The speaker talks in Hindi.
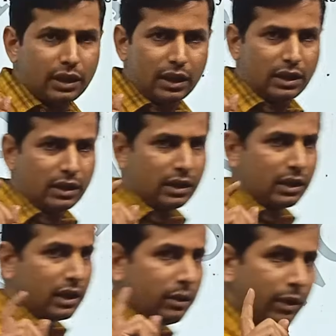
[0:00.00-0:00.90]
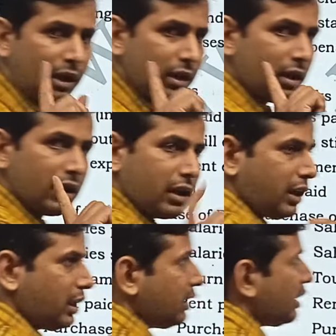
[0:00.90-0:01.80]
ईयर का जाता था केवल
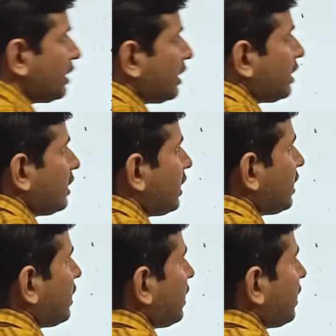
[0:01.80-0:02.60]
करंट ईयर का जाता था याद